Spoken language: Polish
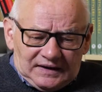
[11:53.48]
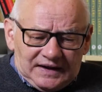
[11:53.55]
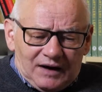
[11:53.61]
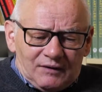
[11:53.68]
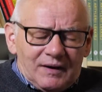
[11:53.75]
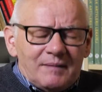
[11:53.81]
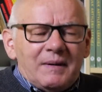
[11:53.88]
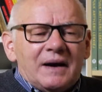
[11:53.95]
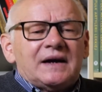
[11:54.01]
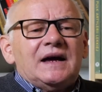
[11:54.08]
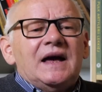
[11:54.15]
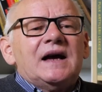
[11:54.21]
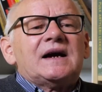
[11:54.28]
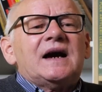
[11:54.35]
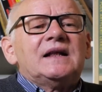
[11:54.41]
na
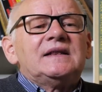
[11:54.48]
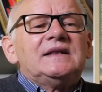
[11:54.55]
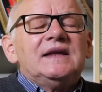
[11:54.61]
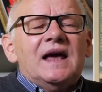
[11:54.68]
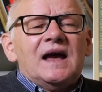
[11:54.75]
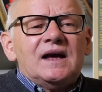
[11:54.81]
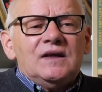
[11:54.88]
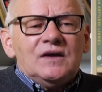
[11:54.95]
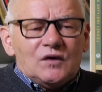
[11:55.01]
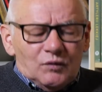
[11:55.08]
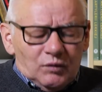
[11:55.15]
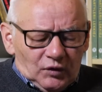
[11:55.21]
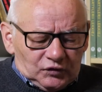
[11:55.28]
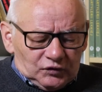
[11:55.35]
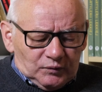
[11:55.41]
łamach Echa Dnia i
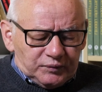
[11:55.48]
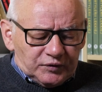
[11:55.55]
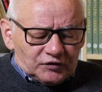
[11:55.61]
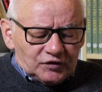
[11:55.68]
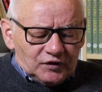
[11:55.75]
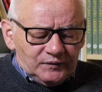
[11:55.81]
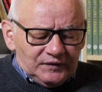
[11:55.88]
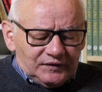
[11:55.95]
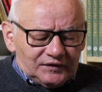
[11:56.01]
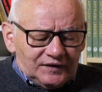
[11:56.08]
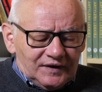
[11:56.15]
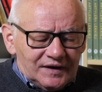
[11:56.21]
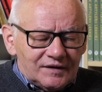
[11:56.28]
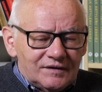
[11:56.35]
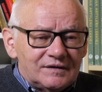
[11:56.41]
Głosu
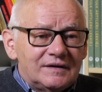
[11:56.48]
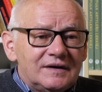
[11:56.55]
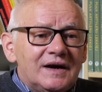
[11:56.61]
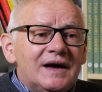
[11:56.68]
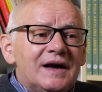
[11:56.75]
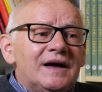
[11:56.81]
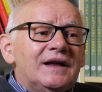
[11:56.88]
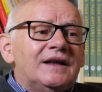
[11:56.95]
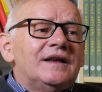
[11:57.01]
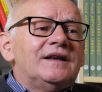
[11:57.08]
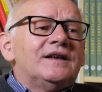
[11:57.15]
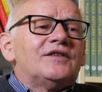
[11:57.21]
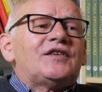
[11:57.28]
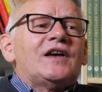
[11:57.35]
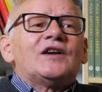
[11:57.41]
Proszowickiego.
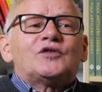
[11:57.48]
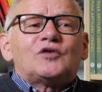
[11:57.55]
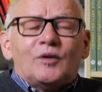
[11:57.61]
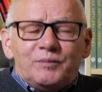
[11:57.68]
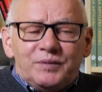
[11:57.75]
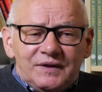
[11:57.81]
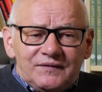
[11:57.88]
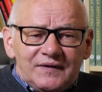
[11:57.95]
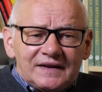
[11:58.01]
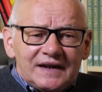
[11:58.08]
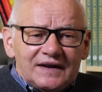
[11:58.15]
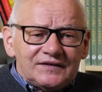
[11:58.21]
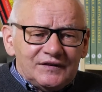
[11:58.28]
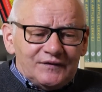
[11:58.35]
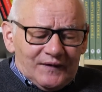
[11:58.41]
E, żartobliwie
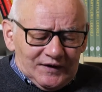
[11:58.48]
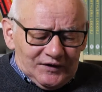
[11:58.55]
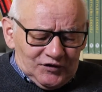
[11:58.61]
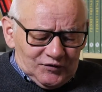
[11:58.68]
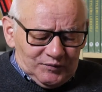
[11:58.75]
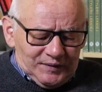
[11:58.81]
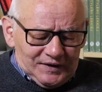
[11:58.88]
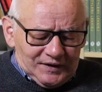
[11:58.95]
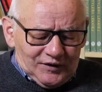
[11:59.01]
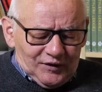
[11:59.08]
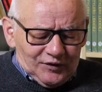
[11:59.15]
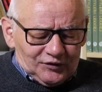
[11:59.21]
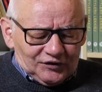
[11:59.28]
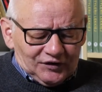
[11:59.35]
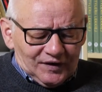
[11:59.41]
nazywaliśmy
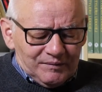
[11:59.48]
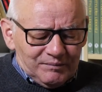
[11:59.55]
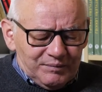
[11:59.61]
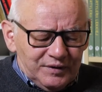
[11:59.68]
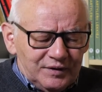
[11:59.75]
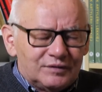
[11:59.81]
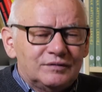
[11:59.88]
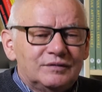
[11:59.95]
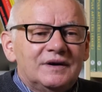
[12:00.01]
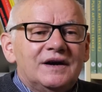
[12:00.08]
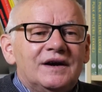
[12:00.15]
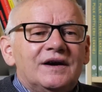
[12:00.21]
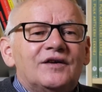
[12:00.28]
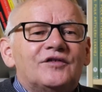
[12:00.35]
go, że był